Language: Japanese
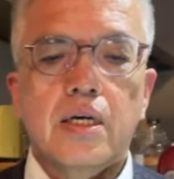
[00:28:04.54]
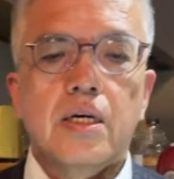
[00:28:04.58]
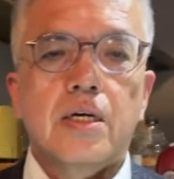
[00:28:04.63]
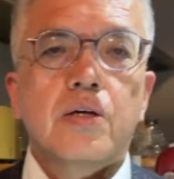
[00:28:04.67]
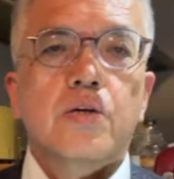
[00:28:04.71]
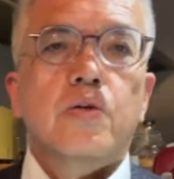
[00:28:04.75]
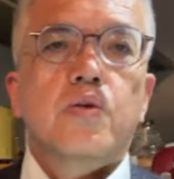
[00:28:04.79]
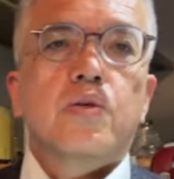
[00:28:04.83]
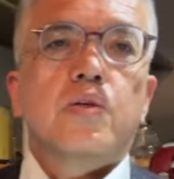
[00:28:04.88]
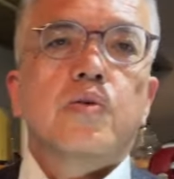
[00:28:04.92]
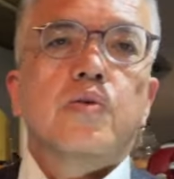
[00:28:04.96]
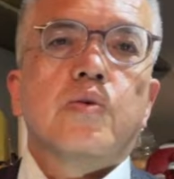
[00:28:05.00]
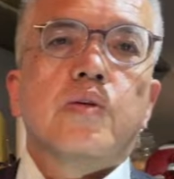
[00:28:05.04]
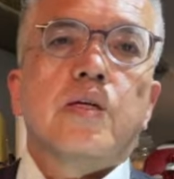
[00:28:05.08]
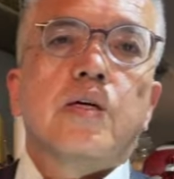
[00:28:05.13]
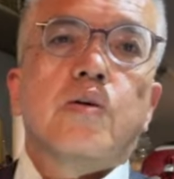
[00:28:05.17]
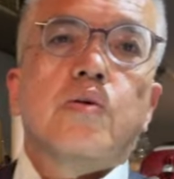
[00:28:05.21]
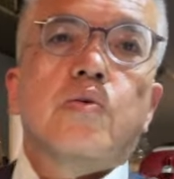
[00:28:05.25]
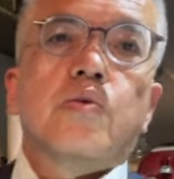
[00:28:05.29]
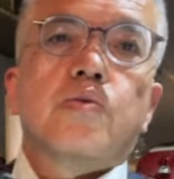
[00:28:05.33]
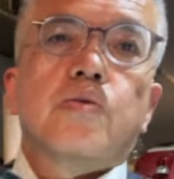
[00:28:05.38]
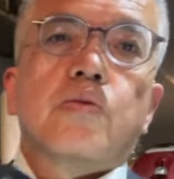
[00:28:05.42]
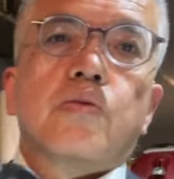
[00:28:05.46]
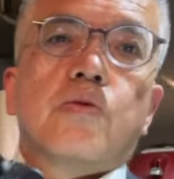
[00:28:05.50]
こんなふうに、ね、
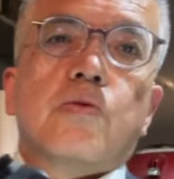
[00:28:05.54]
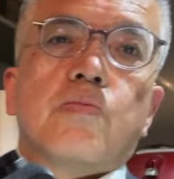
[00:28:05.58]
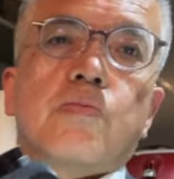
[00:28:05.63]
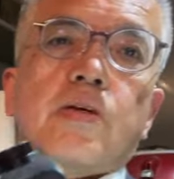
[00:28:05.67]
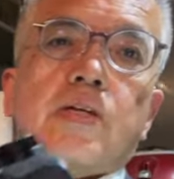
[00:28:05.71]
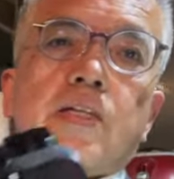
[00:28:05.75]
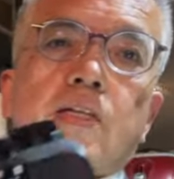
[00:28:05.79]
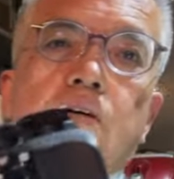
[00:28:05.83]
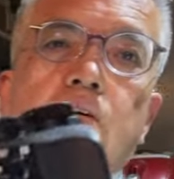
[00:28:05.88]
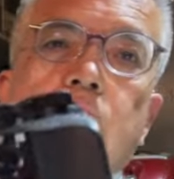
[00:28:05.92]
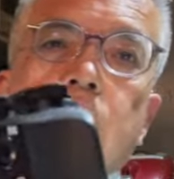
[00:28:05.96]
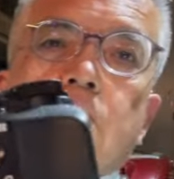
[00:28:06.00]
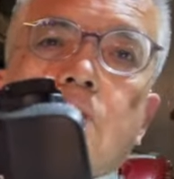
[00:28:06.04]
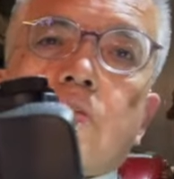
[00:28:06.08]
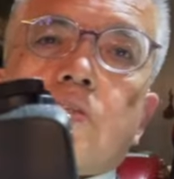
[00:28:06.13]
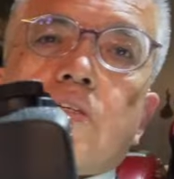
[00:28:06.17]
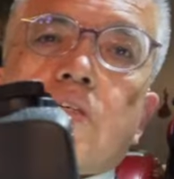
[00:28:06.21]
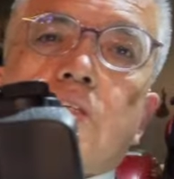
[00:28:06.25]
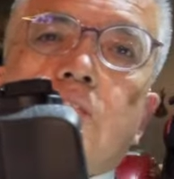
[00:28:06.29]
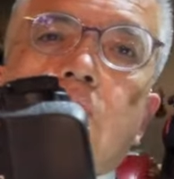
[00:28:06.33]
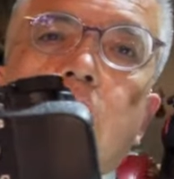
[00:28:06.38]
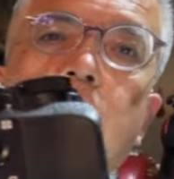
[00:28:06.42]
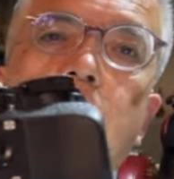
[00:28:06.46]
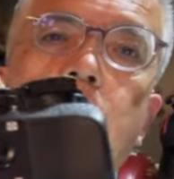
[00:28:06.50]
55ミリに合わせるんで
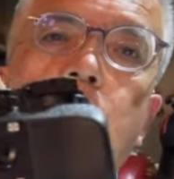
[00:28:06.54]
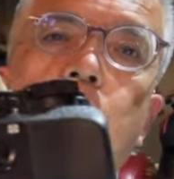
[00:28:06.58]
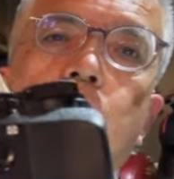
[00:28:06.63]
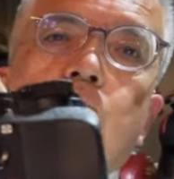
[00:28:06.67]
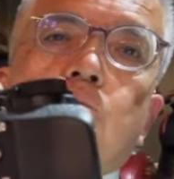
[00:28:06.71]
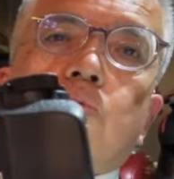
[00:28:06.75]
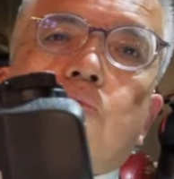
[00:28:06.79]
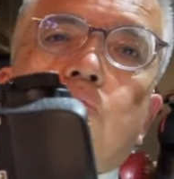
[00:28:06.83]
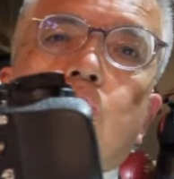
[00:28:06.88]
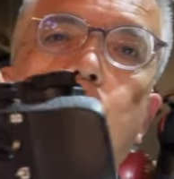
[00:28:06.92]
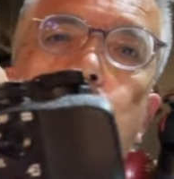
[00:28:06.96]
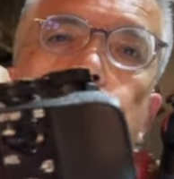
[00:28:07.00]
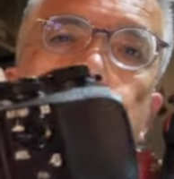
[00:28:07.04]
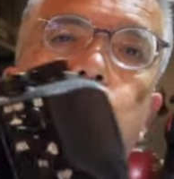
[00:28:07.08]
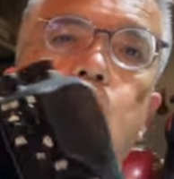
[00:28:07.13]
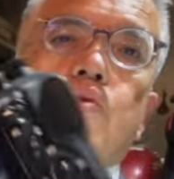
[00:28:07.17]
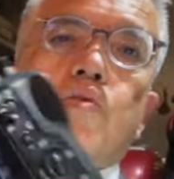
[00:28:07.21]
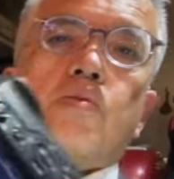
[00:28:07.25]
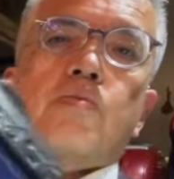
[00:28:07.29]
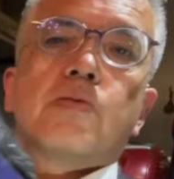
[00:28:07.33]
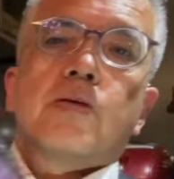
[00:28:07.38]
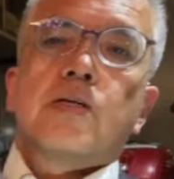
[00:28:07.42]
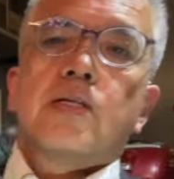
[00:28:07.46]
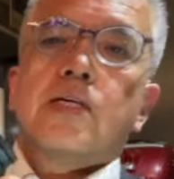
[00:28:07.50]
すねそうすると
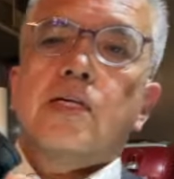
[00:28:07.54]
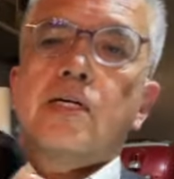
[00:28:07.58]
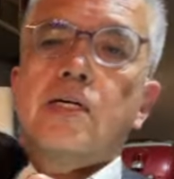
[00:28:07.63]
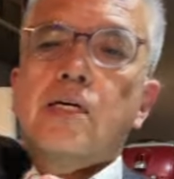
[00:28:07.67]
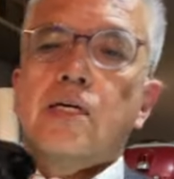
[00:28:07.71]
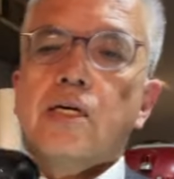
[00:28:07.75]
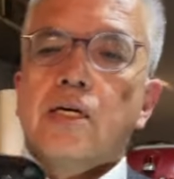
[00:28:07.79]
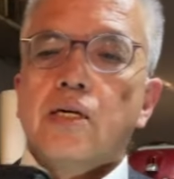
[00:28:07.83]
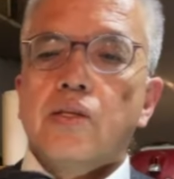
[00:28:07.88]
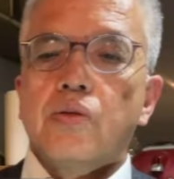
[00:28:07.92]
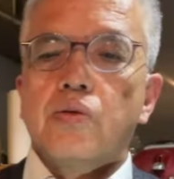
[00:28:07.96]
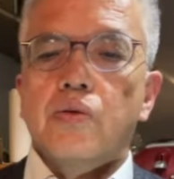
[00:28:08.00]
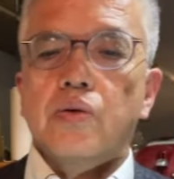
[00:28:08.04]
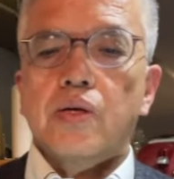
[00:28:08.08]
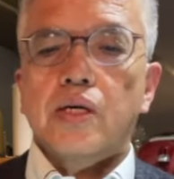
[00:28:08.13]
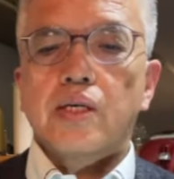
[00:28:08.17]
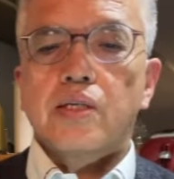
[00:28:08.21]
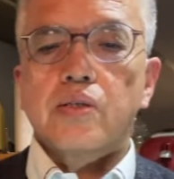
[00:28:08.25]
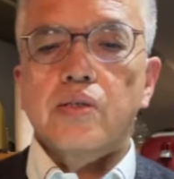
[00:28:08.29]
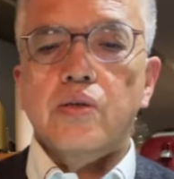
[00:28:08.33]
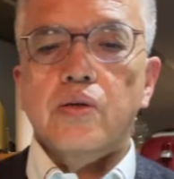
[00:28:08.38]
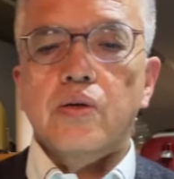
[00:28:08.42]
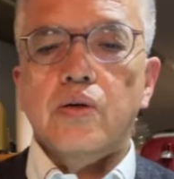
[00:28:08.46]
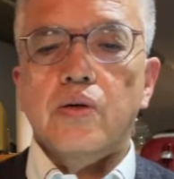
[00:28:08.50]
55ミリでの
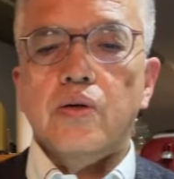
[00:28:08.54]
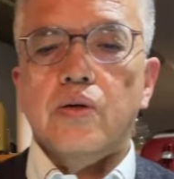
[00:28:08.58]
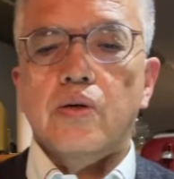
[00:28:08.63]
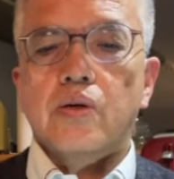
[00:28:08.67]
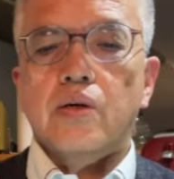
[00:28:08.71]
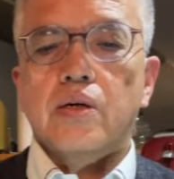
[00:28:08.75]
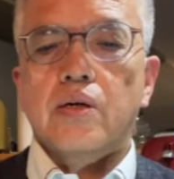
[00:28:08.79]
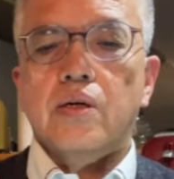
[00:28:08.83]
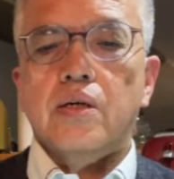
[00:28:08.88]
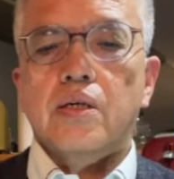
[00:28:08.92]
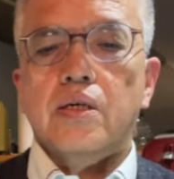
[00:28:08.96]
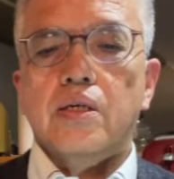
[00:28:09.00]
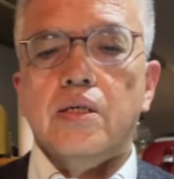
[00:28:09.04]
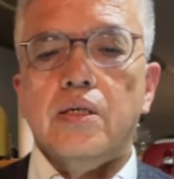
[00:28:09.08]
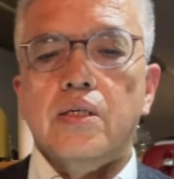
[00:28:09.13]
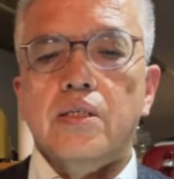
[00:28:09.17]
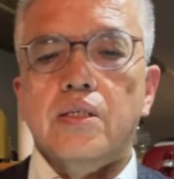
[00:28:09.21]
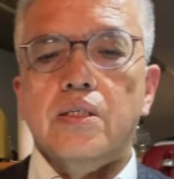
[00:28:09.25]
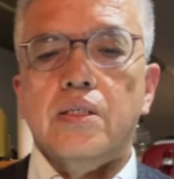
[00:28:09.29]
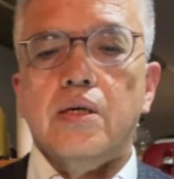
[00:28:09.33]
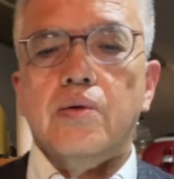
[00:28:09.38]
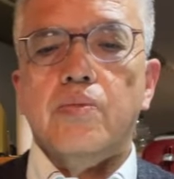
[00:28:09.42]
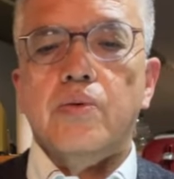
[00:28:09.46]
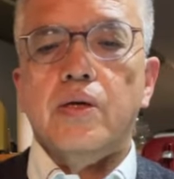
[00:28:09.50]
レンズの
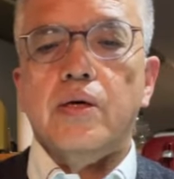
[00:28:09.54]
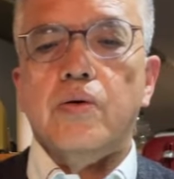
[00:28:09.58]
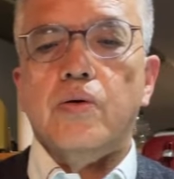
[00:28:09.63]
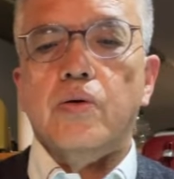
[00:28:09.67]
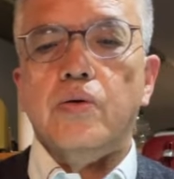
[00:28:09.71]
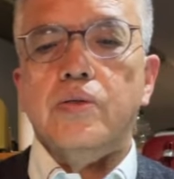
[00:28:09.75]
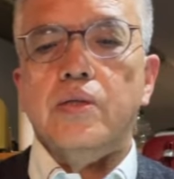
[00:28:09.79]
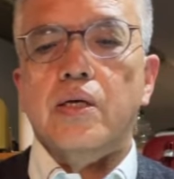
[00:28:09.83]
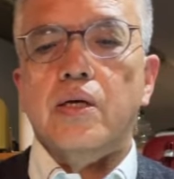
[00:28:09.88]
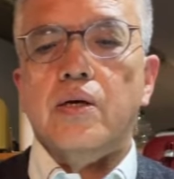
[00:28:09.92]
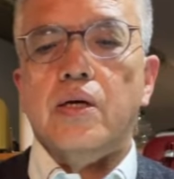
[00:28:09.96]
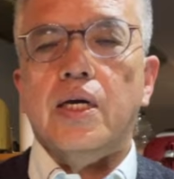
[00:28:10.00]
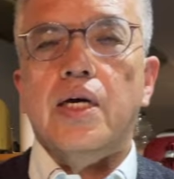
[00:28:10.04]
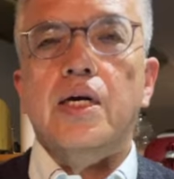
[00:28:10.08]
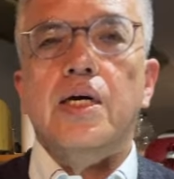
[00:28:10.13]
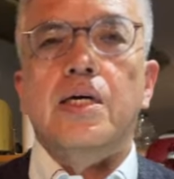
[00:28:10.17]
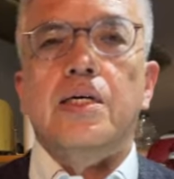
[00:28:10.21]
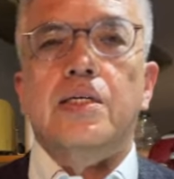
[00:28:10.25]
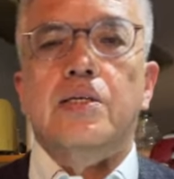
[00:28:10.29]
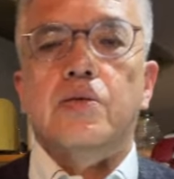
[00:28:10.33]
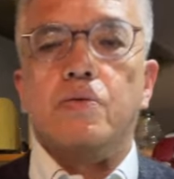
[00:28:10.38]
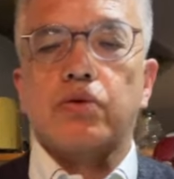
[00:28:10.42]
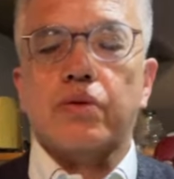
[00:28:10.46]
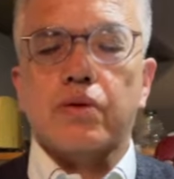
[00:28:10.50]
手ぶれ補正が効く
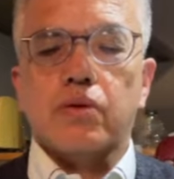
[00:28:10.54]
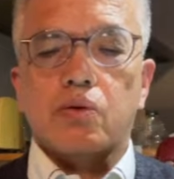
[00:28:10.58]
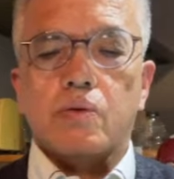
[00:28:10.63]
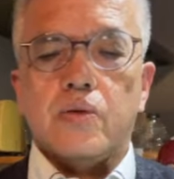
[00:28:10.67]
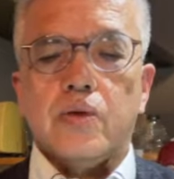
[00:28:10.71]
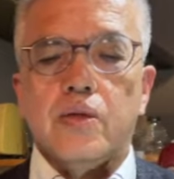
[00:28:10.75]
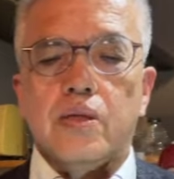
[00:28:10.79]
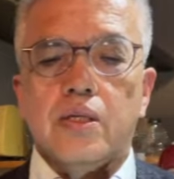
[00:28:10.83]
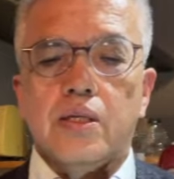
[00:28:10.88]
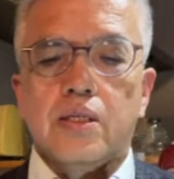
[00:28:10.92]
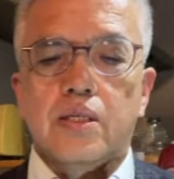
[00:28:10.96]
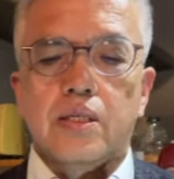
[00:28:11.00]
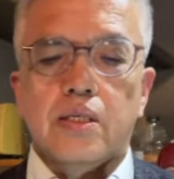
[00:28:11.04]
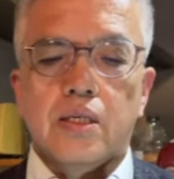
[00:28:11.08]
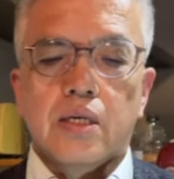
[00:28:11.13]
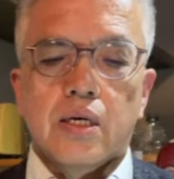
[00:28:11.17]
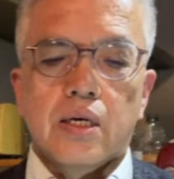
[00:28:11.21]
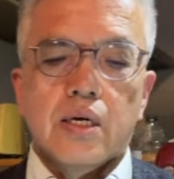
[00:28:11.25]
ということです